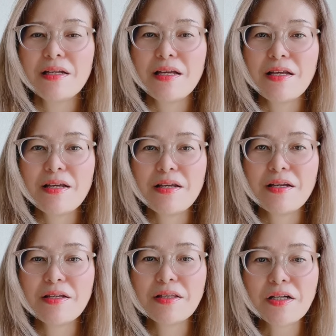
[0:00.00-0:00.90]

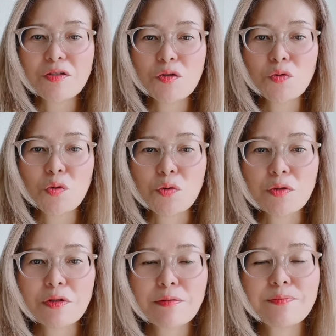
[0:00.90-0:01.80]
えー、なんかちょっと
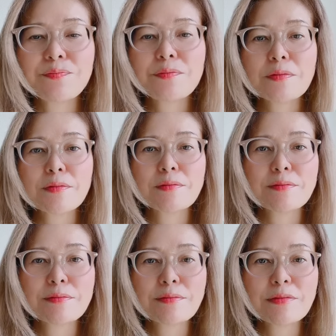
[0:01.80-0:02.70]

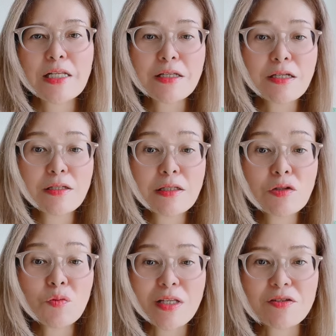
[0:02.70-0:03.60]
大体い
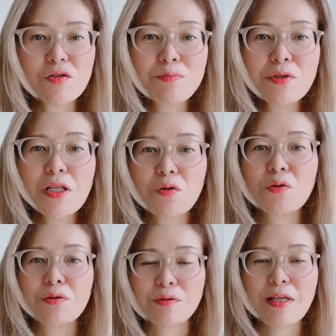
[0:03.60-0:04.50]
つもね10分で撮
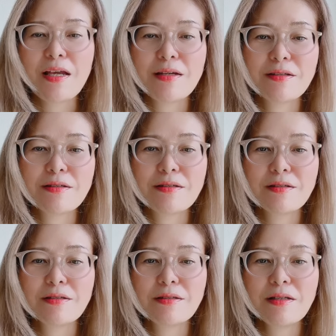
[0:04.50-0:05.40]
るので
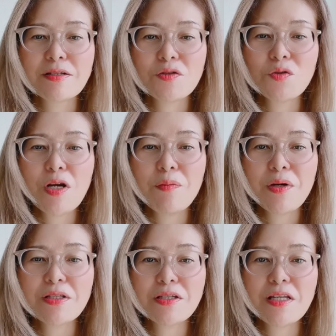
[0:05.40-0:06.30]
なんか中途半
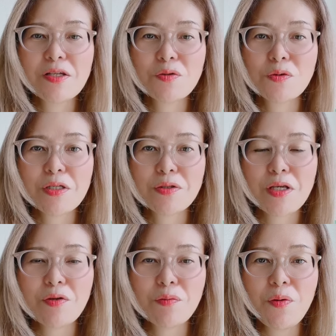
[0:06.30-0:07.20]
端に切れそうです
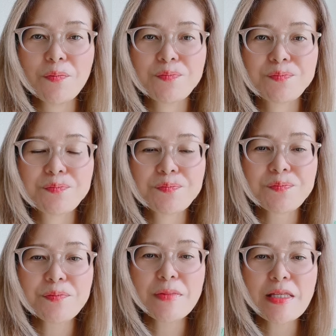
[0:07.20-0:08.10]
けども
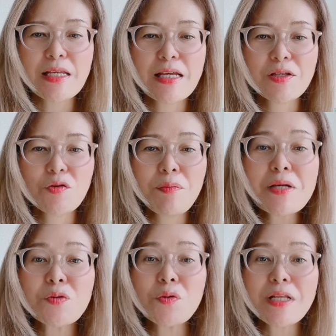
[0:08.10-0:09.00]
えっ、ー、とまあ
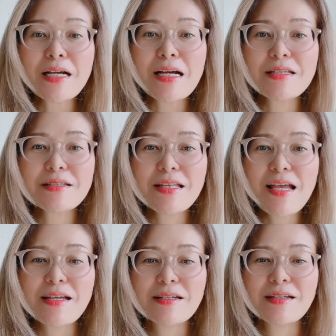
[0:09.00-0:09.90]
そんな感じ
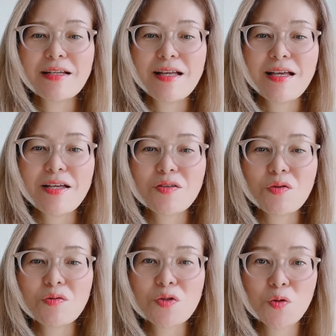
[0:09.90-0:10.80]
で、えー
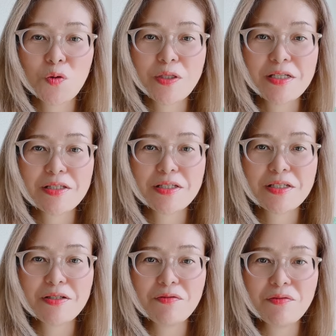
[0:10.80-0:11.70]
とうちの子た
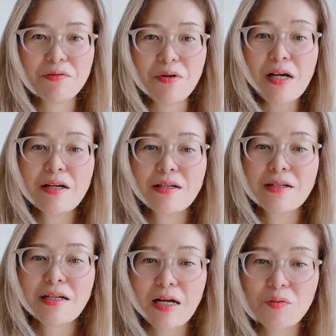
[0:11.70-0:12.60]
ちは
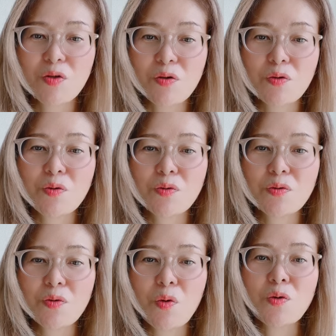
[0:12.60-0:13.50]
噛むというこ
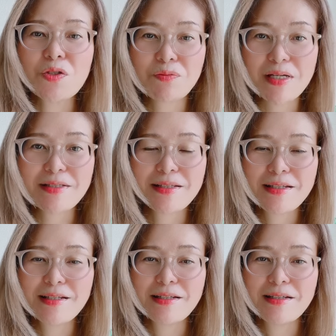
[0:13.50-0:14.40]
とをします
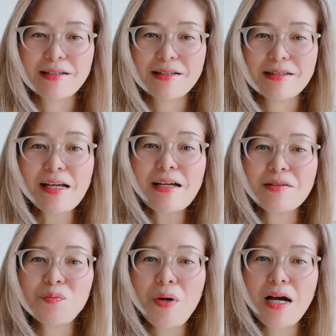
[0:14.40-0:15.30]
じゃあ
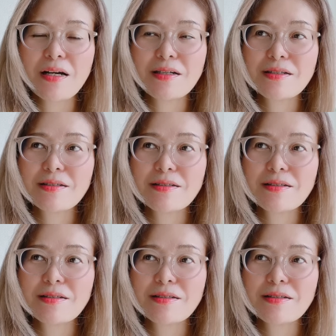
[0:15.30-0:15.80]
まあ